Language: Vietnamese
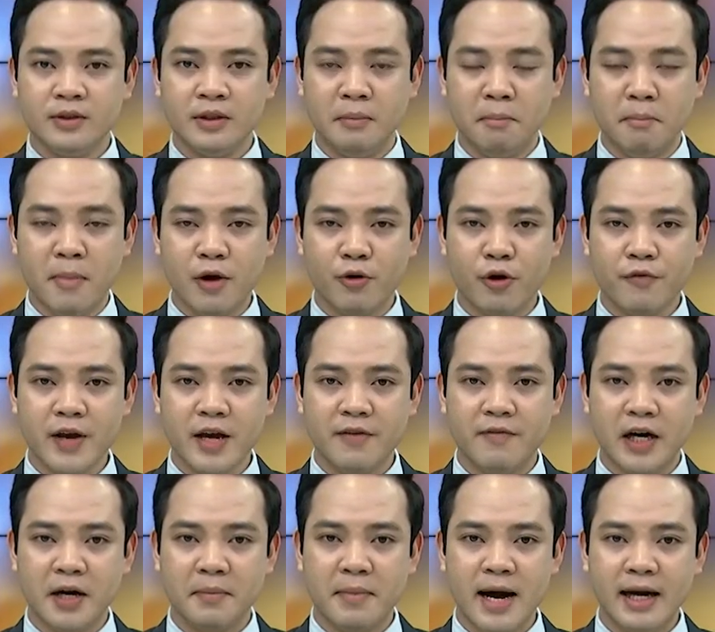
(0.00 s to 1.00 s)
Mời quý vị và
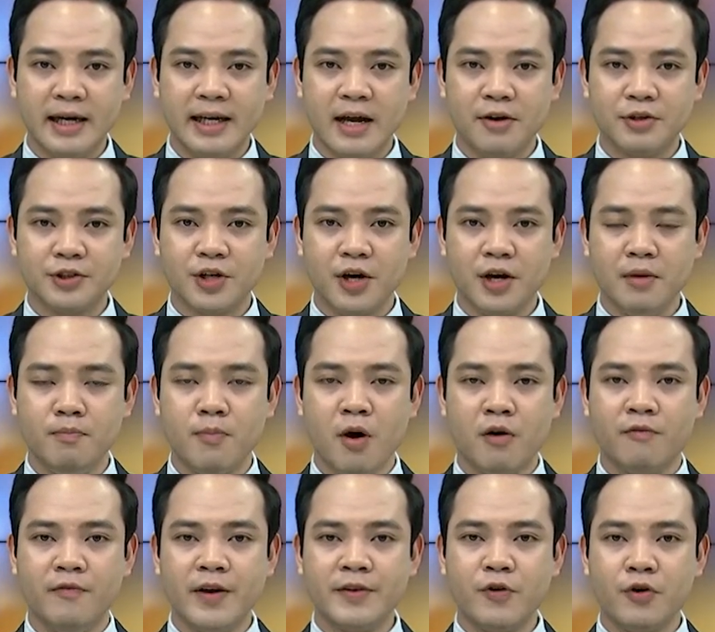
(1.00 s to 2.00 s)
các bạn theo dõi
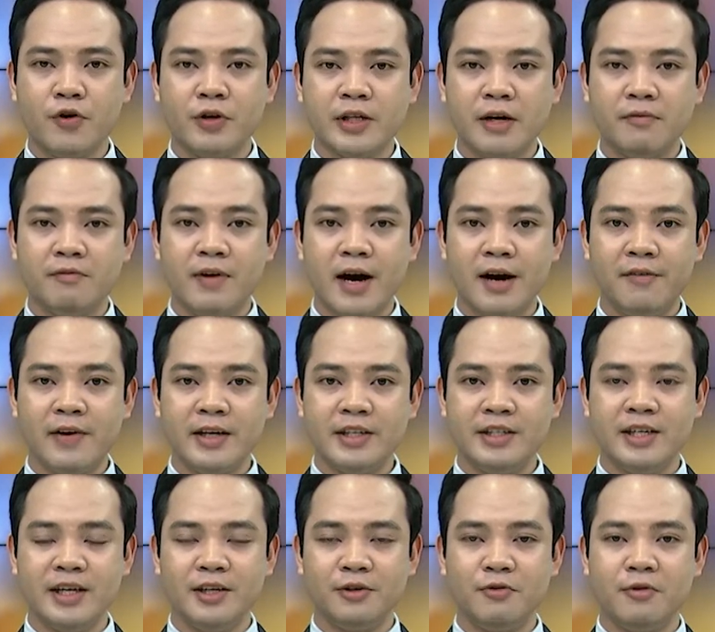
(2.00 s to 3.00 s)
mục Vĩnh Phúc hội nhập và phát
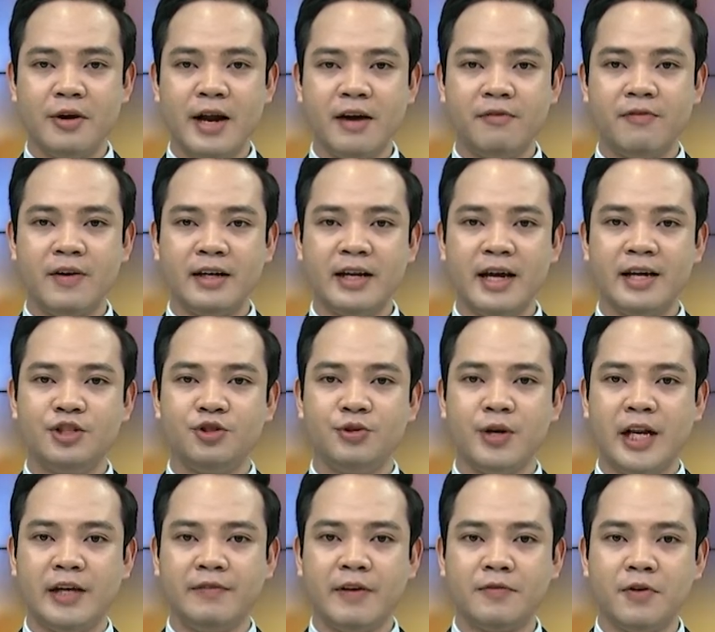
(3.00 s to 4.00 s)
triển của Đài Phát thanh Truyền
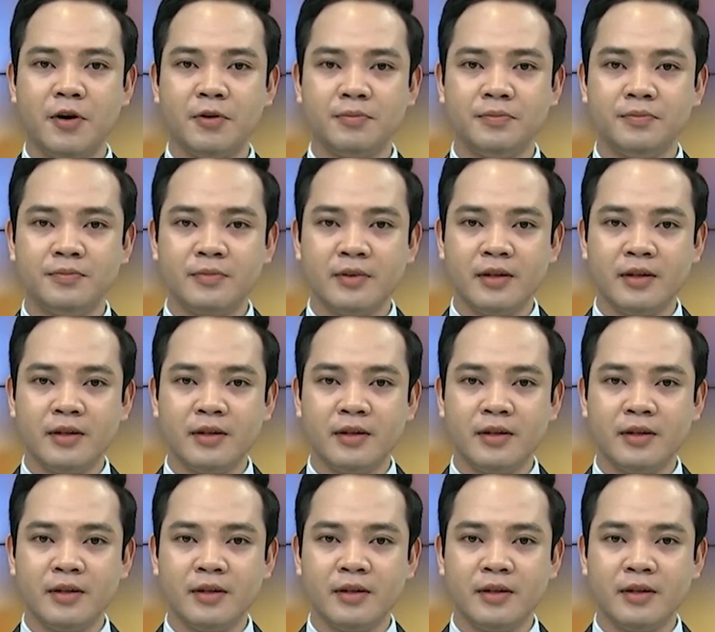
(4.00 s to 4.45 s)
hình Vĩnh Phúc.